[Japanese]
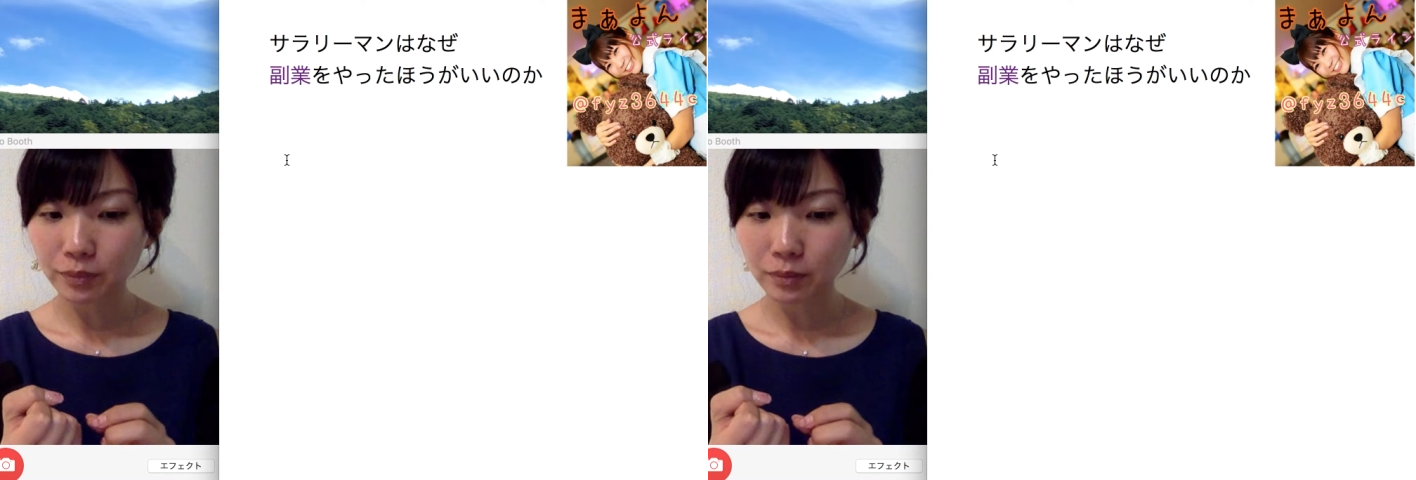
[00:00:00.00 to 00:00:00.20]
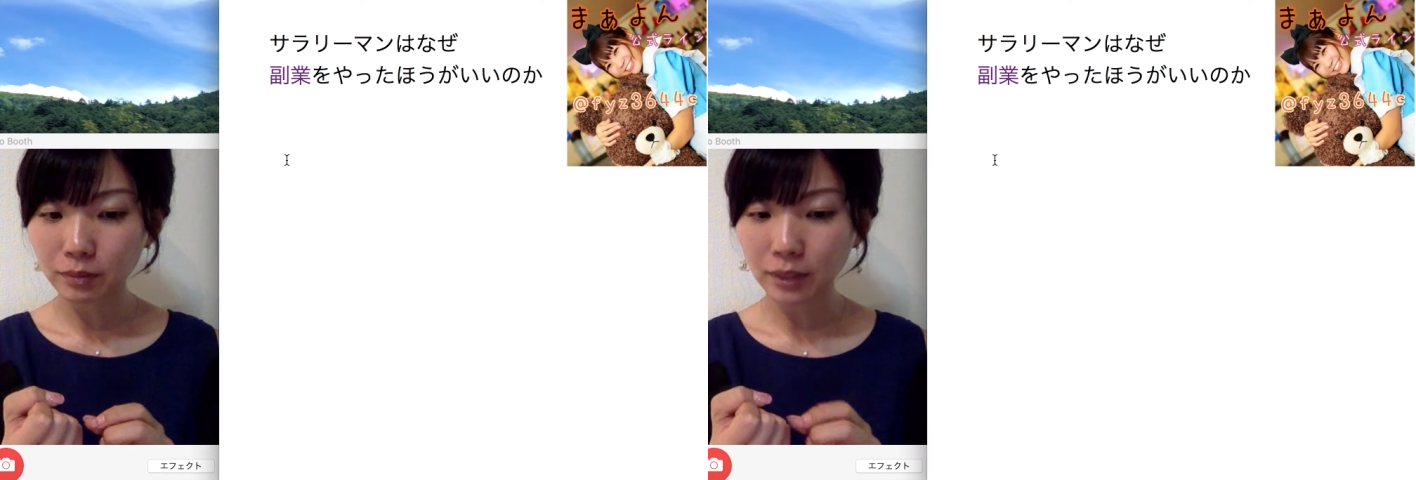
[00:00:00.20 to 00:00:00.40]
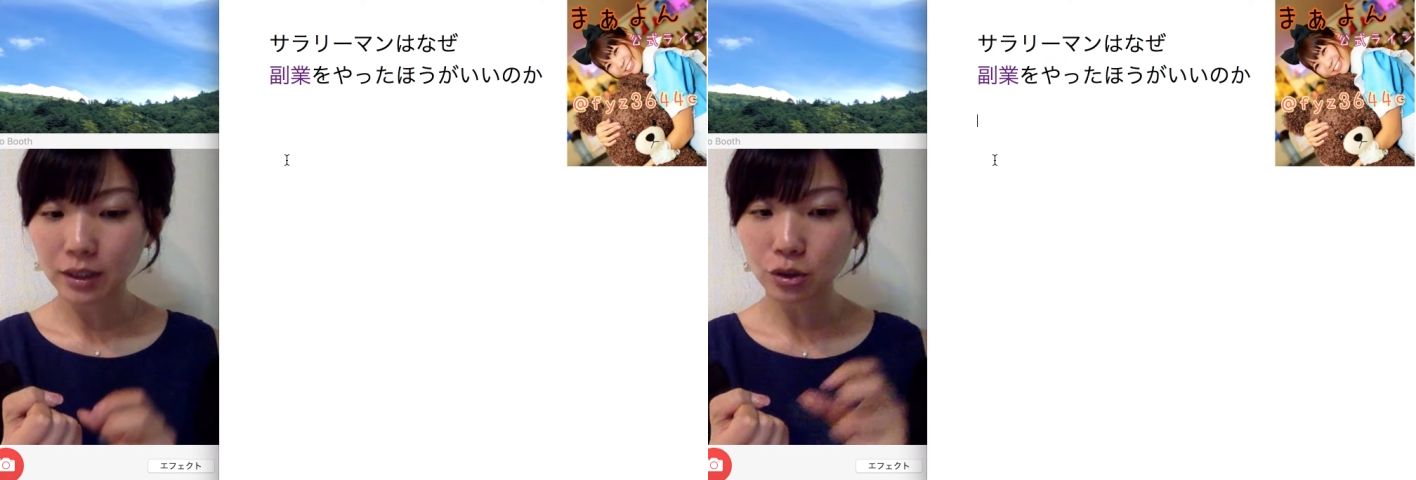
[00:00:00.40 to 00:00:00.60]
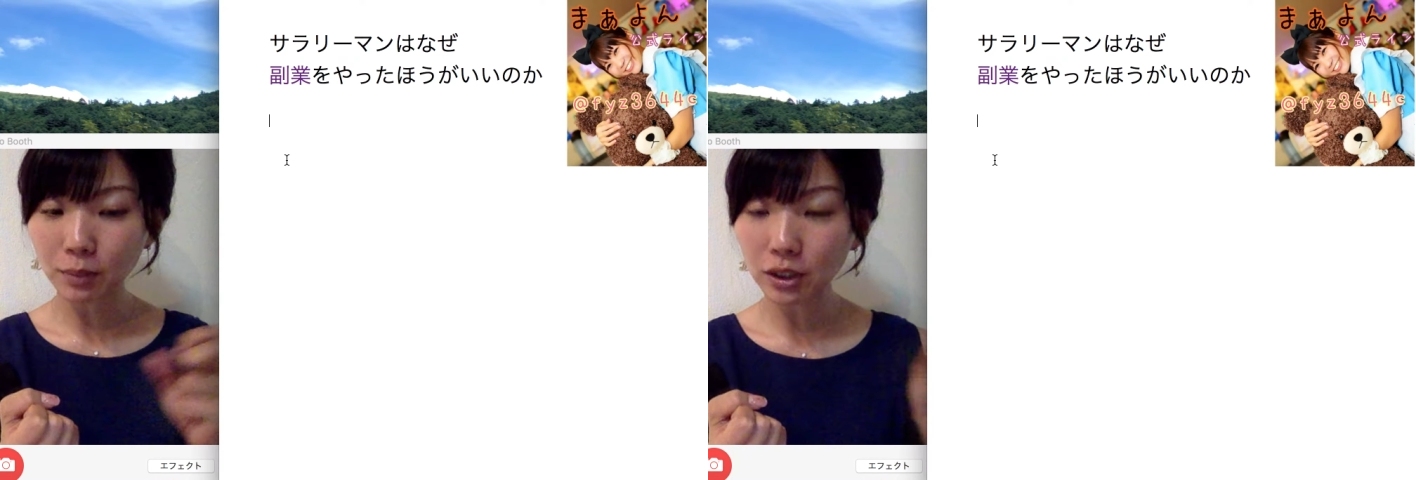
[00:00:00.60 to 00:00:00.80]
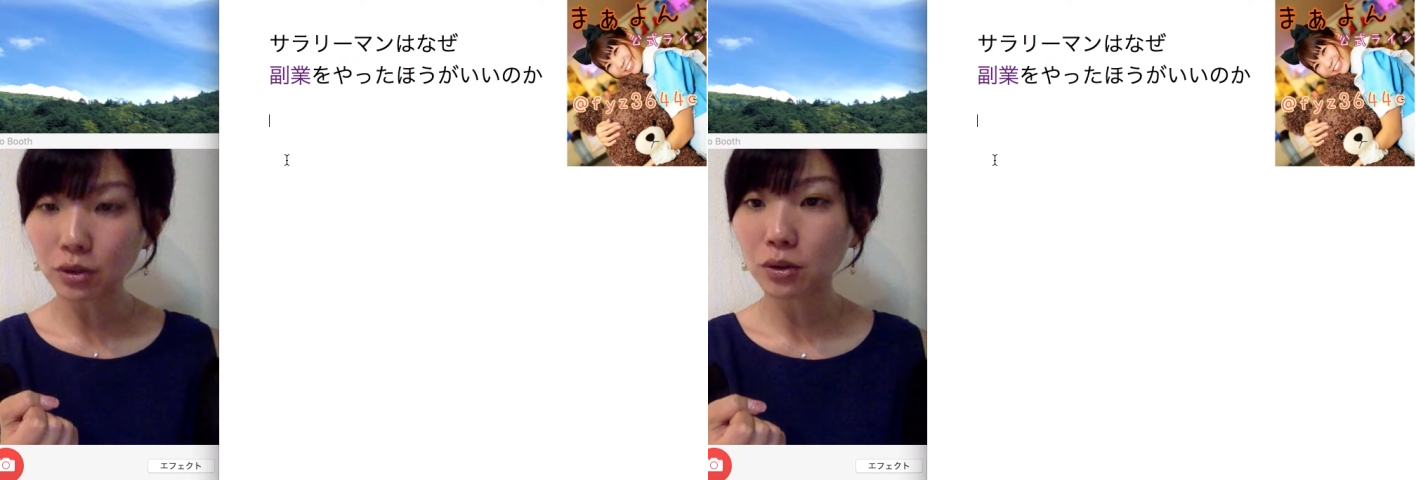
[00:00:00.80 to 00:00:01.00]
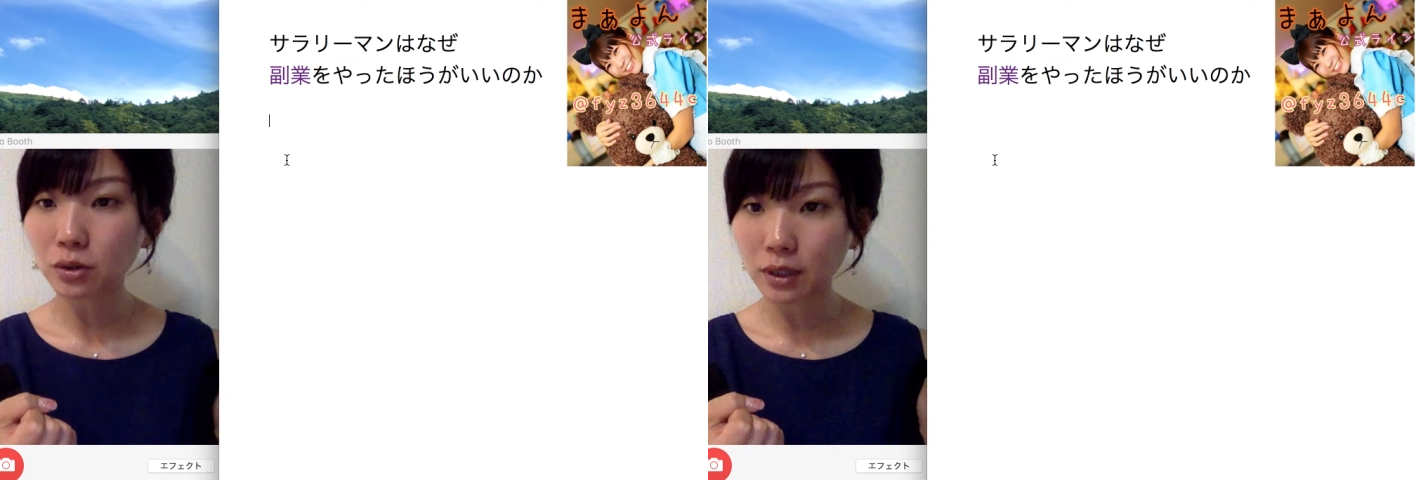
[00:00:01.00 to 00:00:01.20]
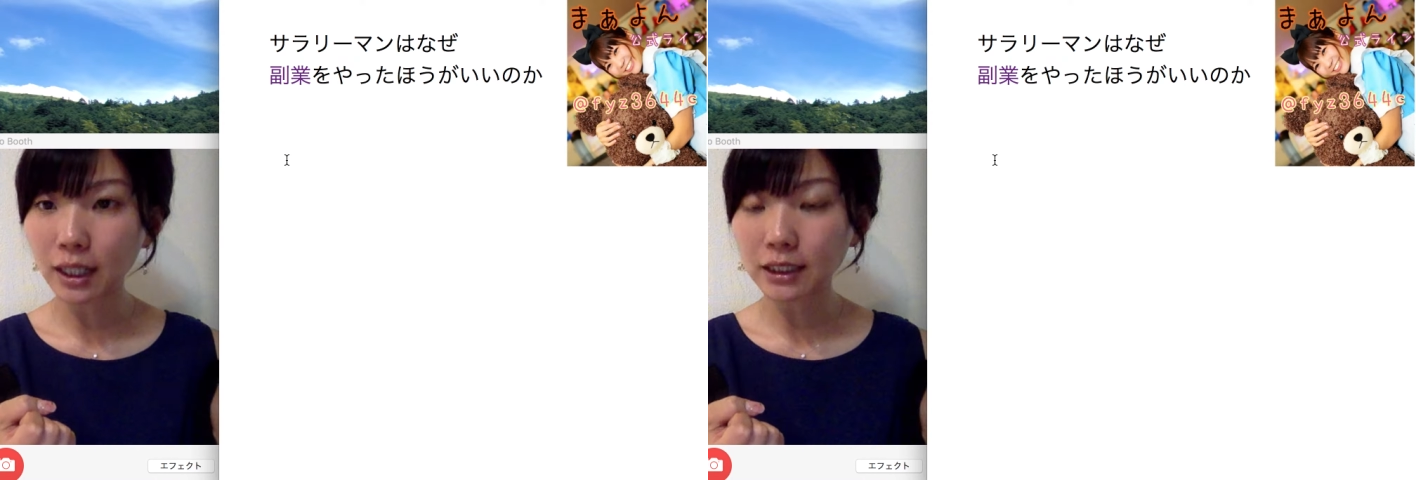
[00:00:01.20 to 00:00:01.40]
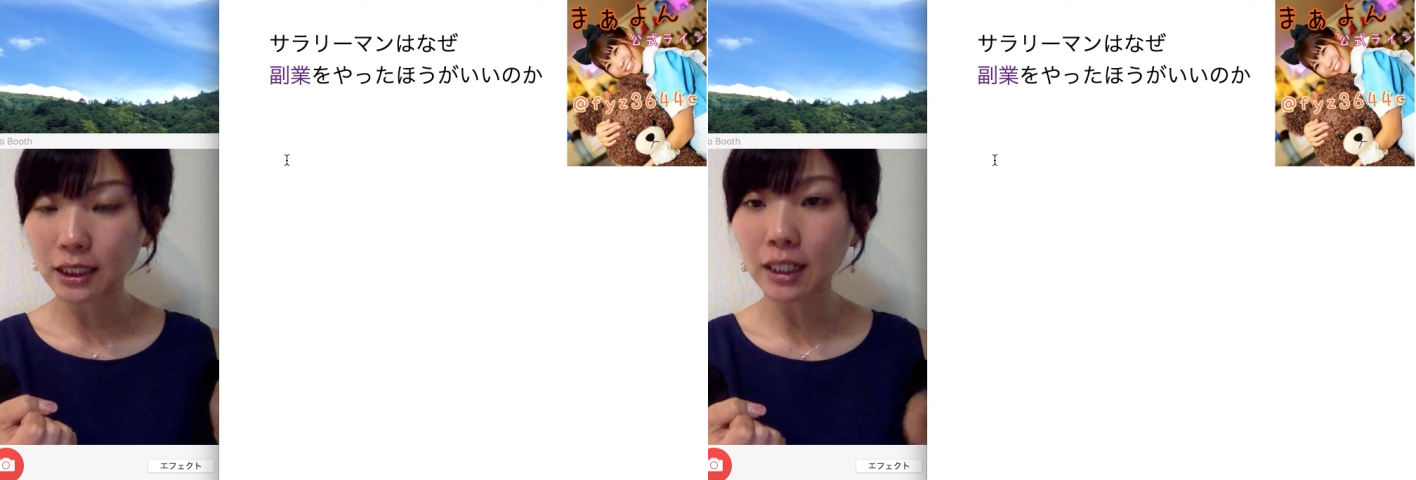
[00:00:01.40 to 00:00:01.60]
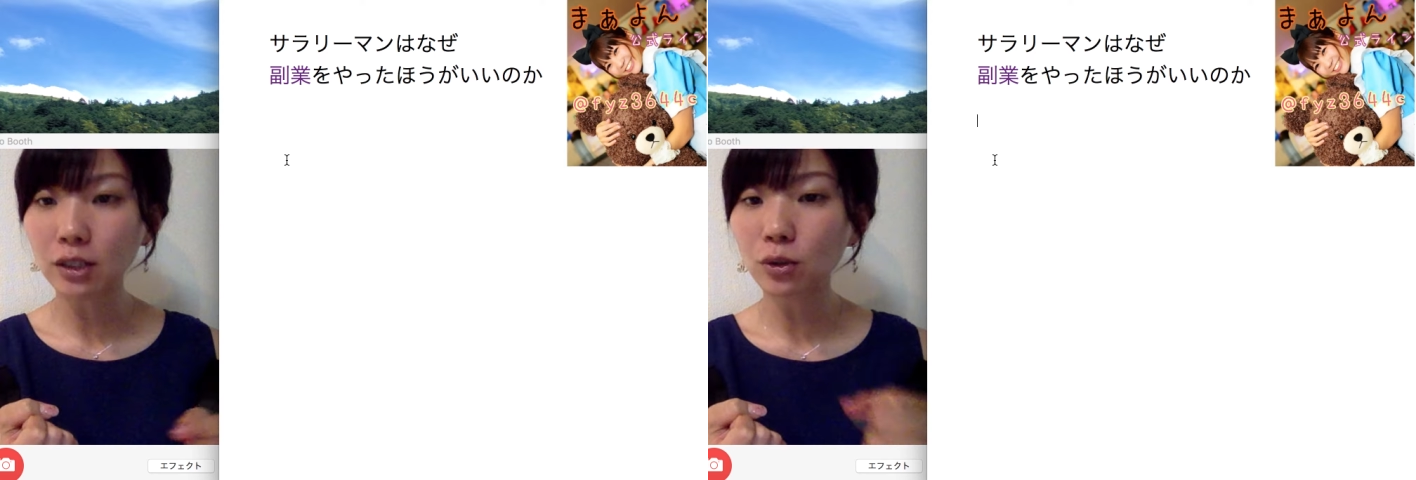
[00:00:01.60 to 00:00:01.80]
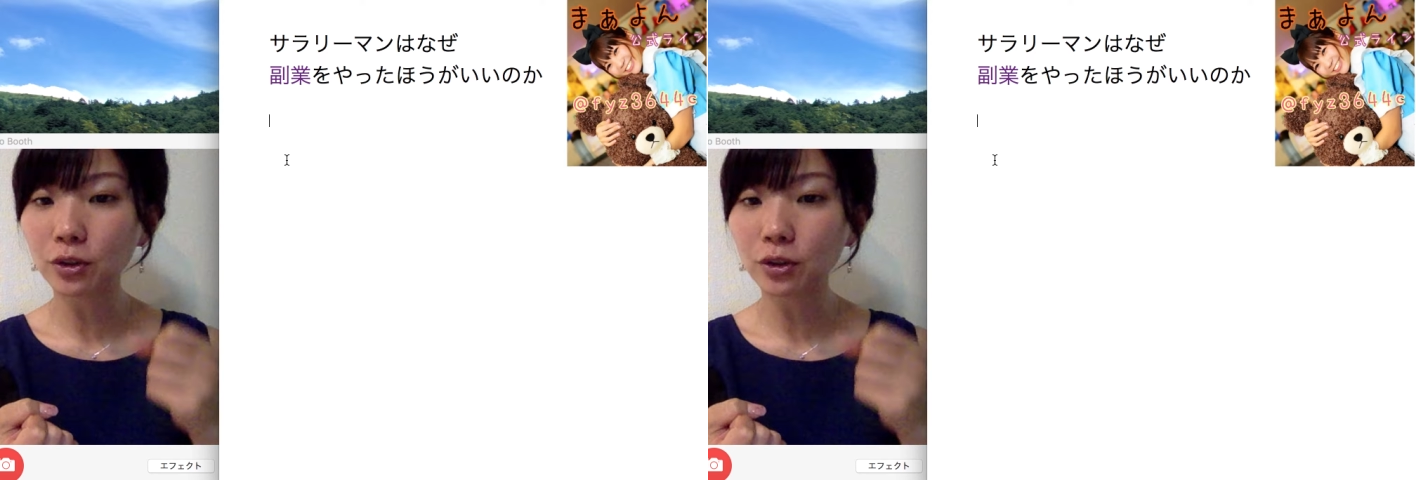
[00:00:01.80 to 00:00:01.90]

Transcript: まあ夢というか、じゃあ結